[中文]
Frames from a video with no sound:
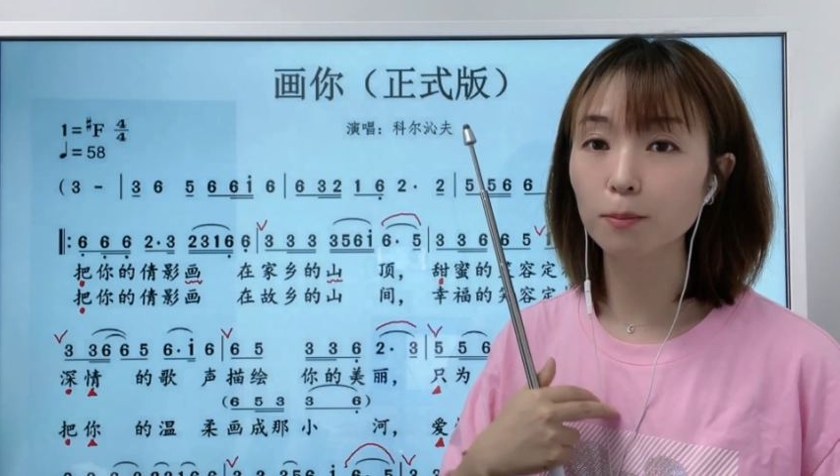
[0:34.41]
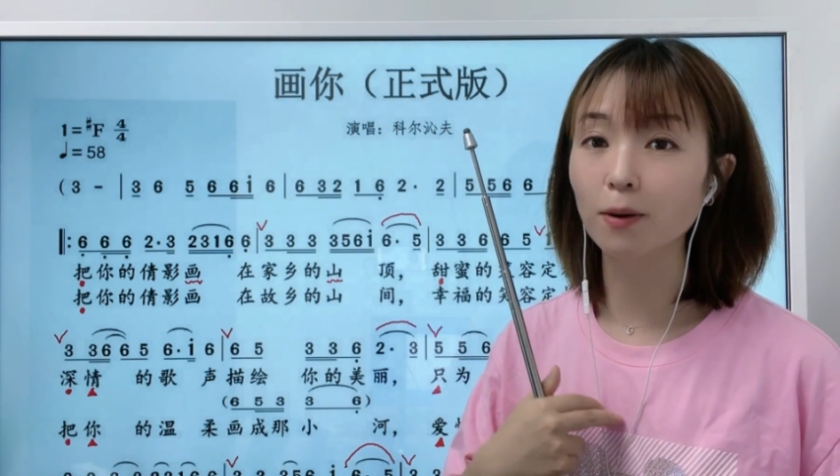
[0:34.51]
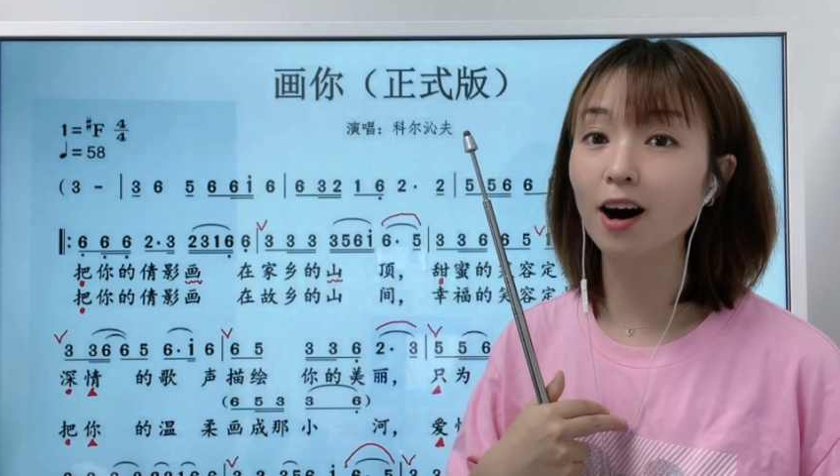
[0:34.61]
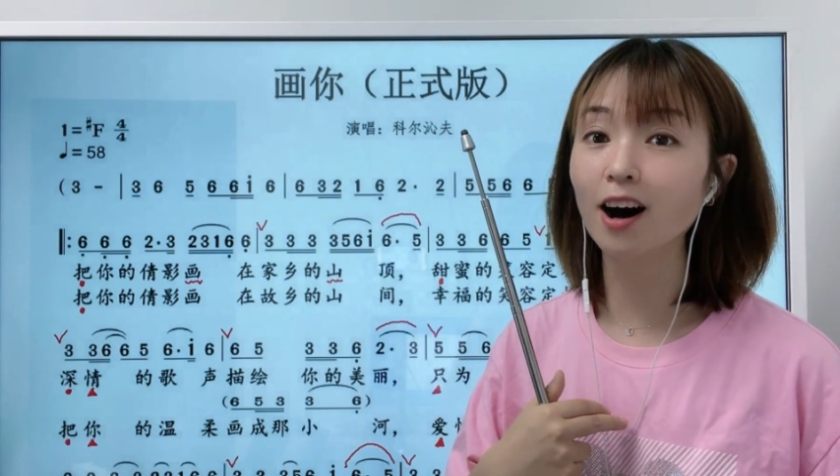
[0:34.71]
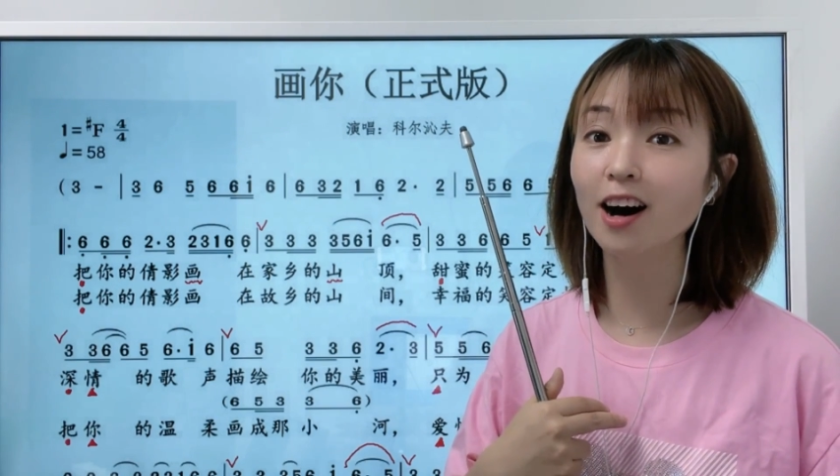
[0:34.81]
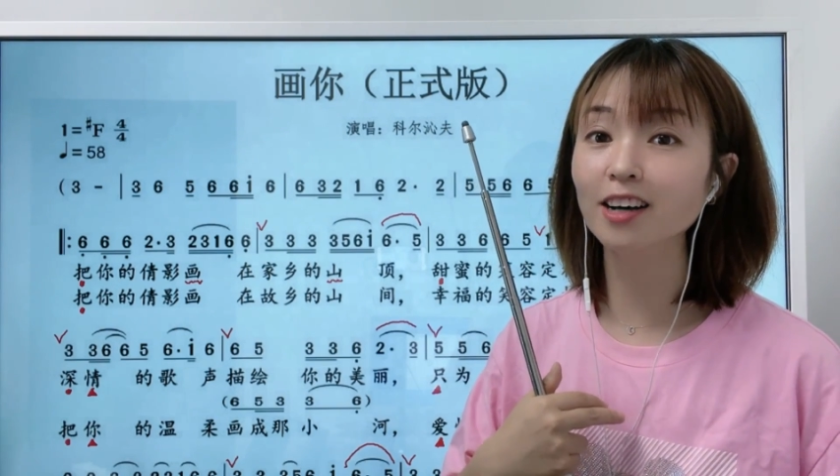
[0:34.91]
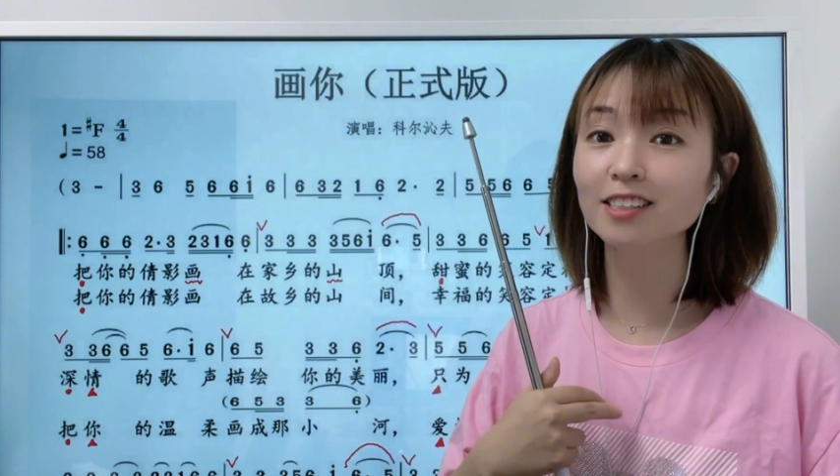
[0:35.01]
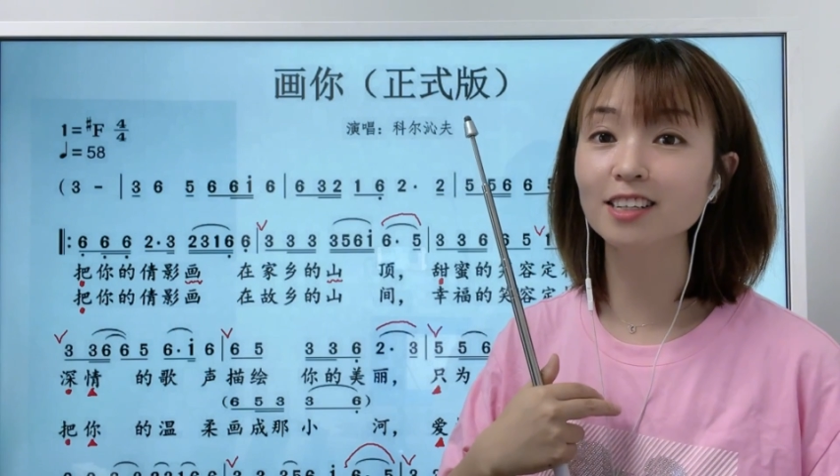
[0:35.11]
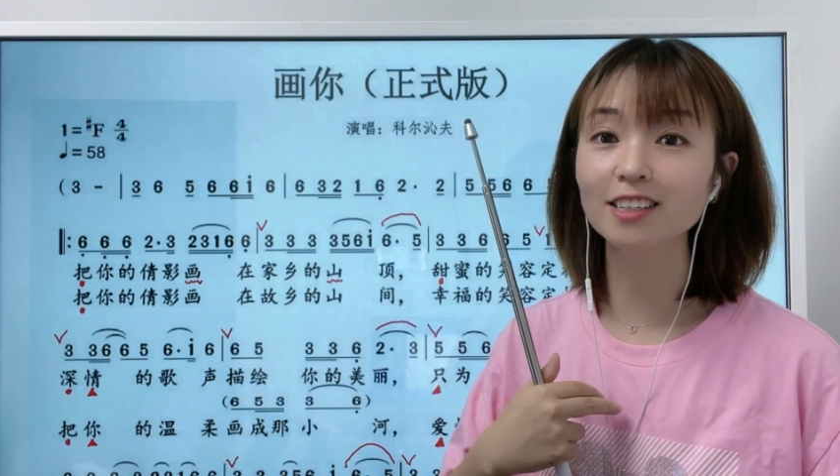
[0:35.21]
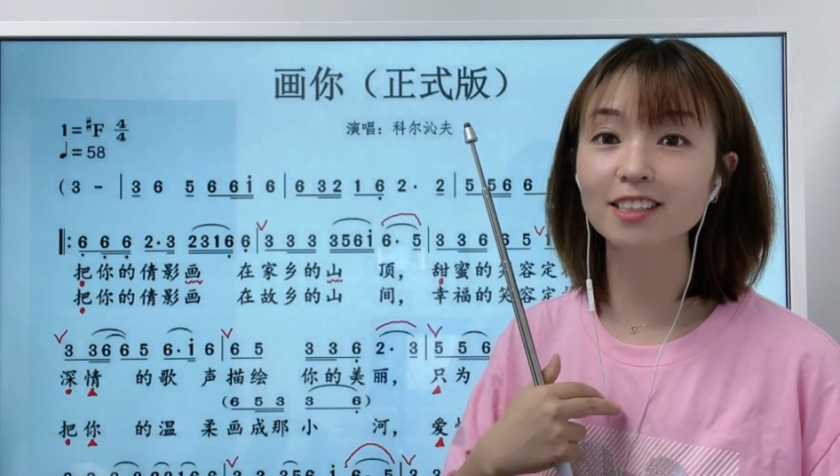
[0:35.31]
把
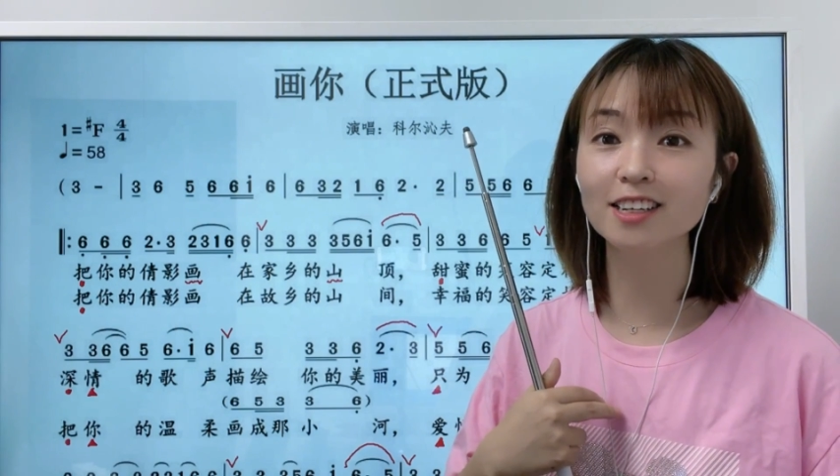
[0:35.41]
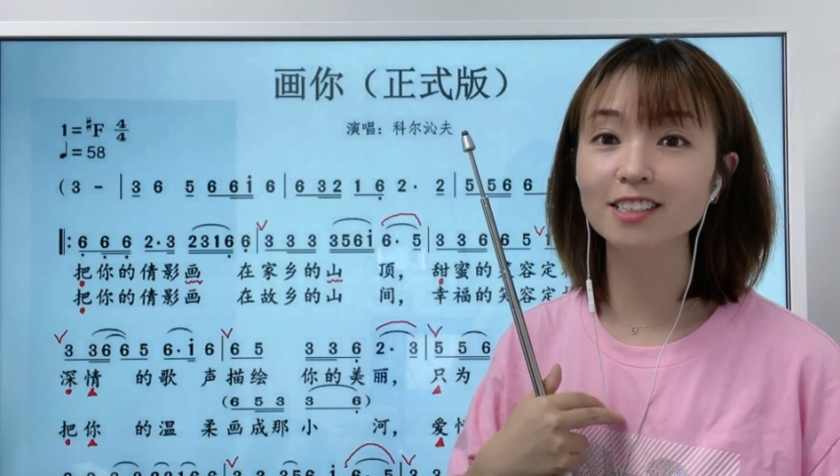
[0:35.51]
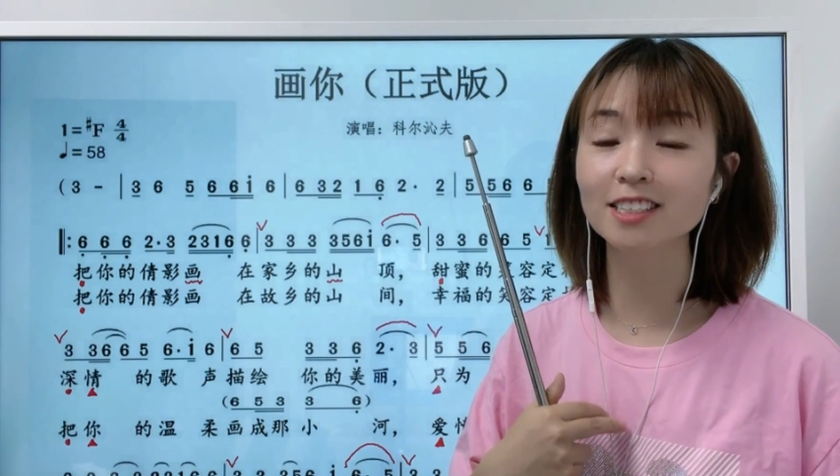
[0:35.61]
你的